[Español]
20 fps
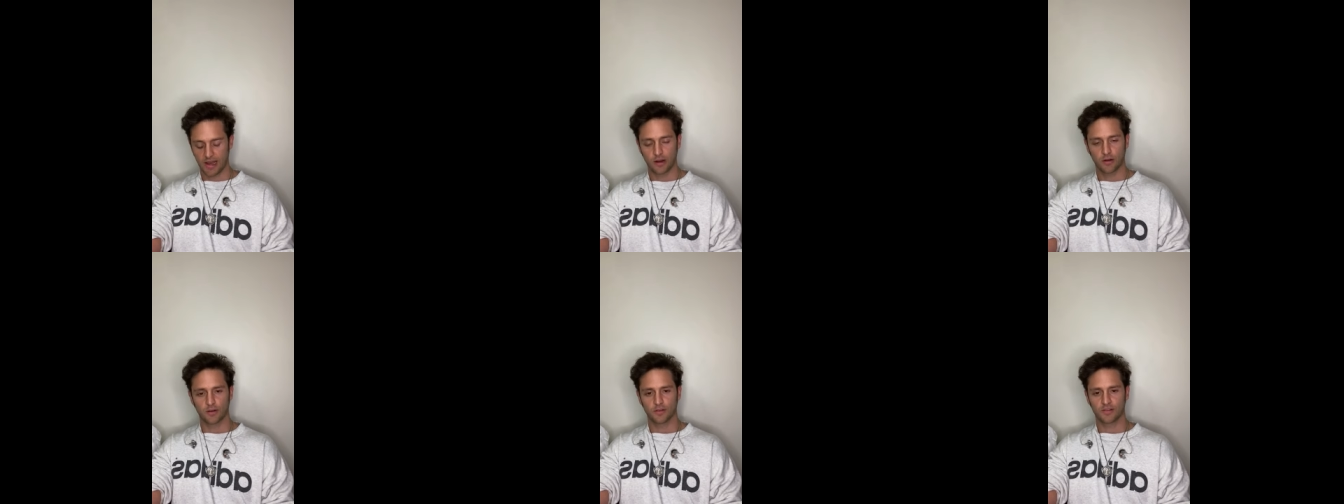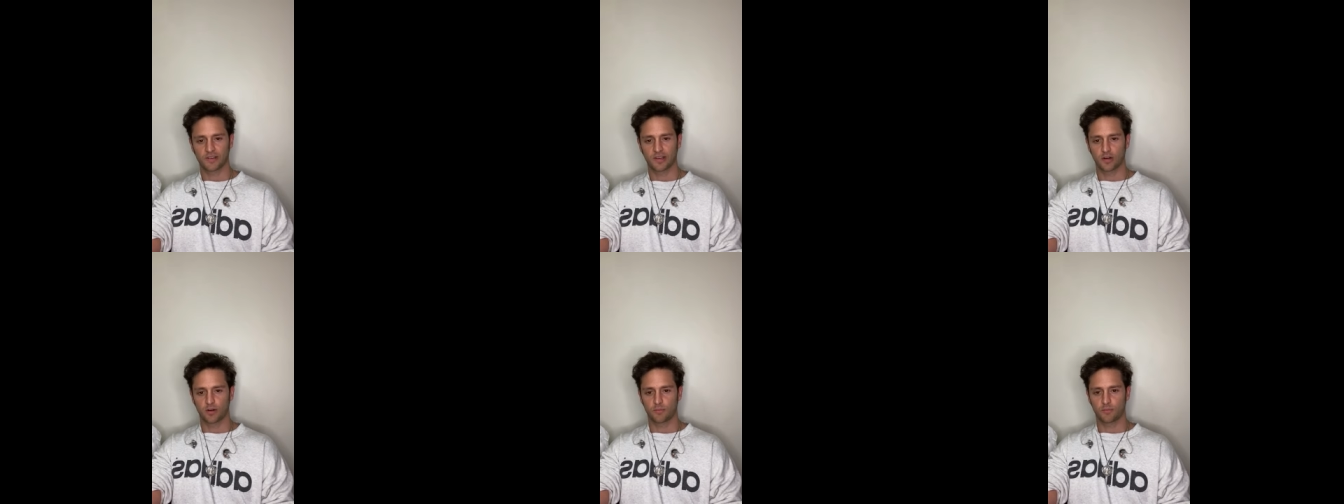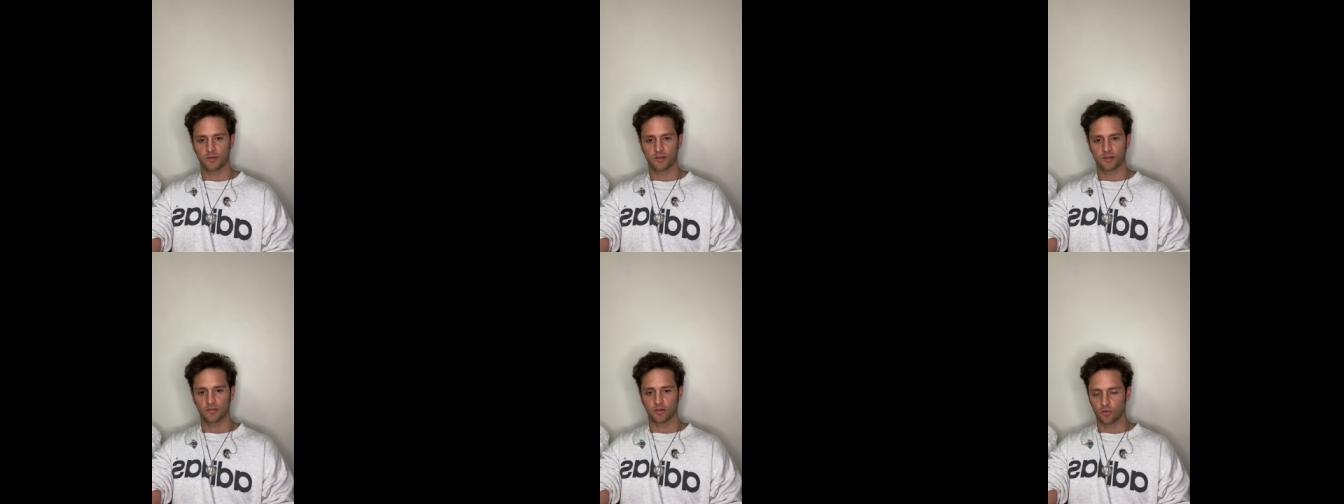hay cosas que
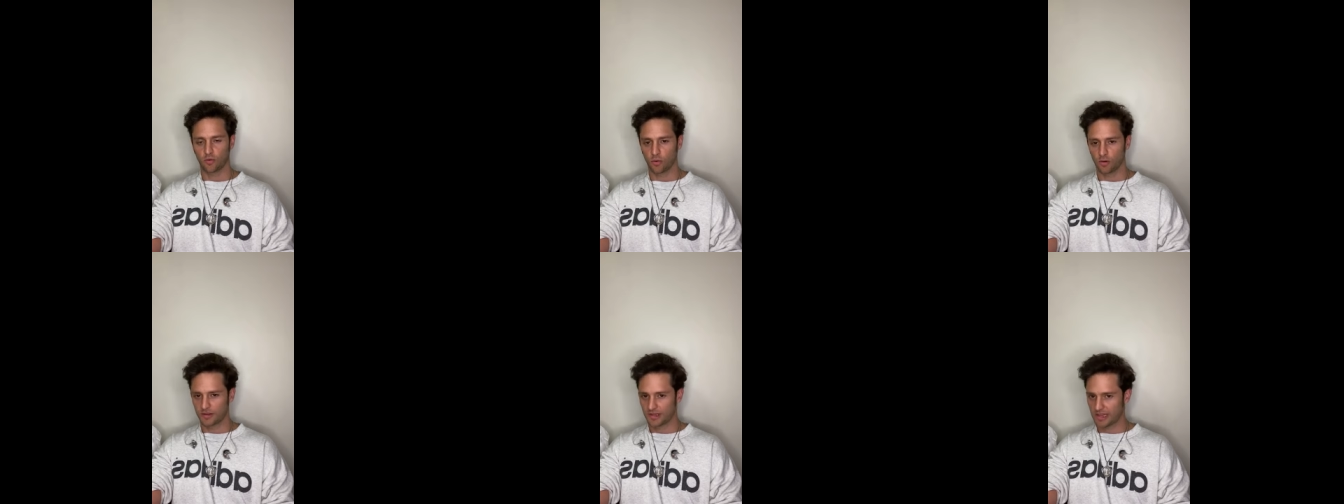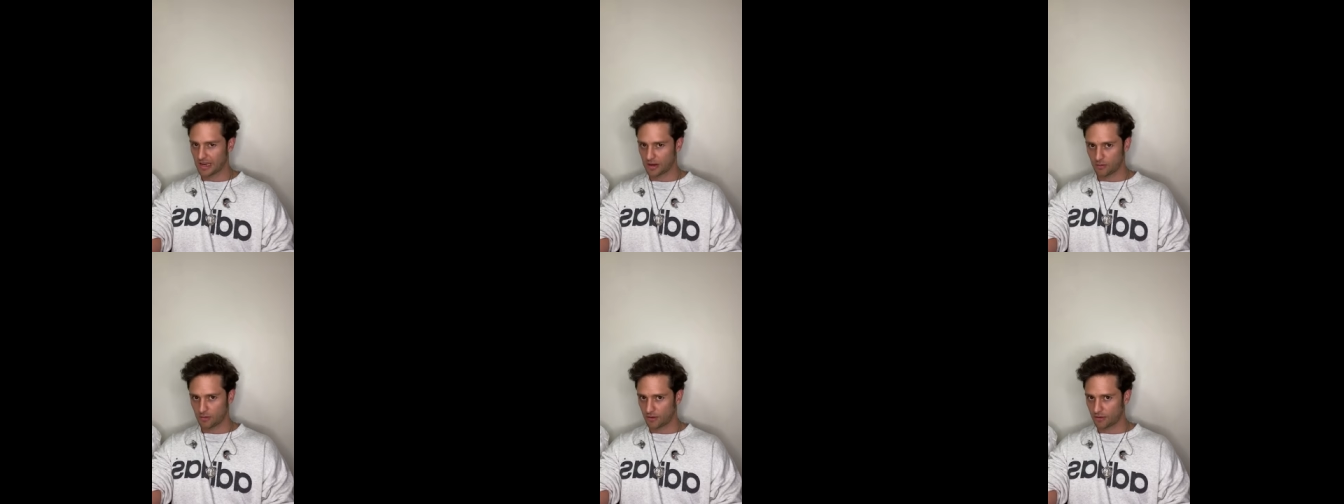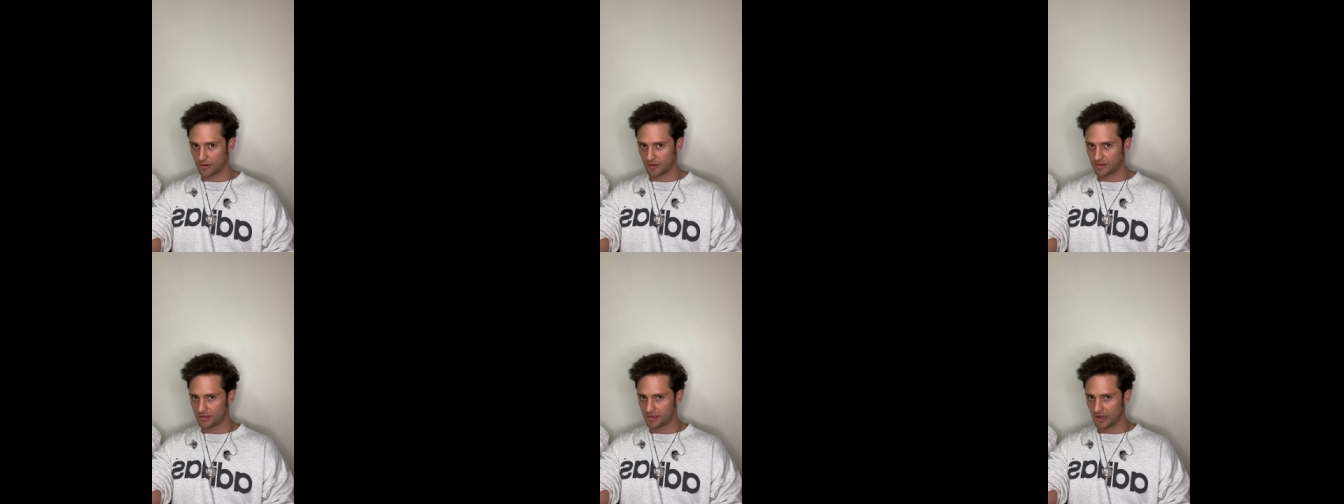no puedes ocultar
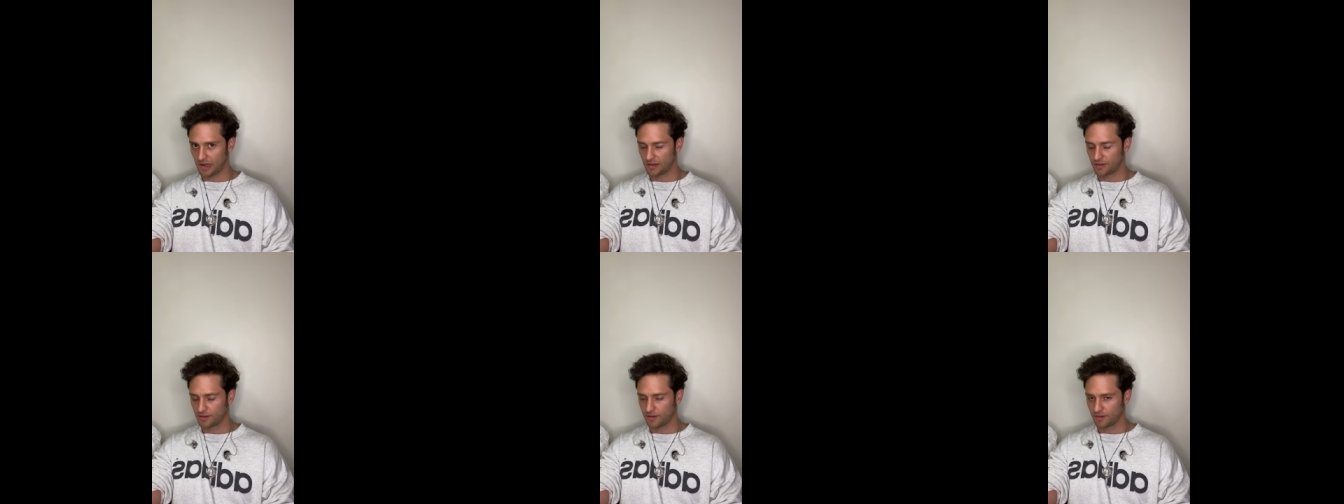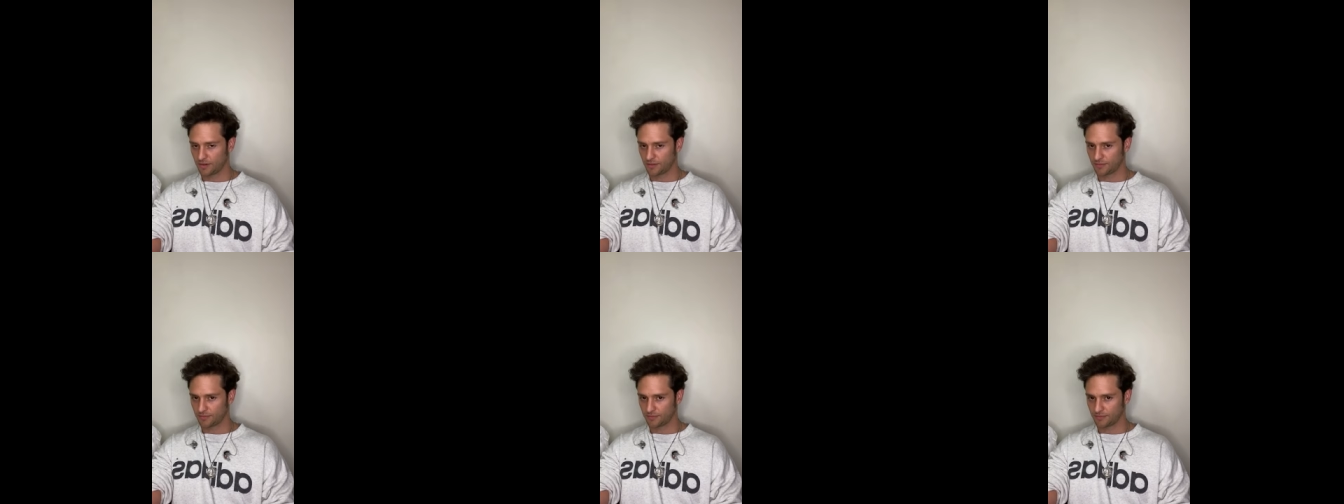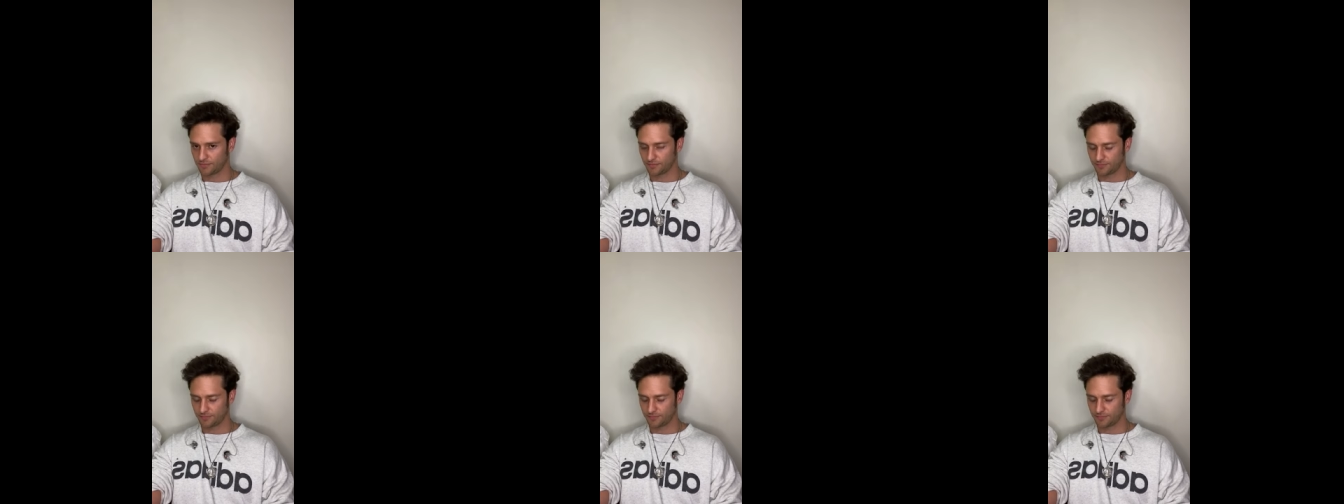cuando hay silencio.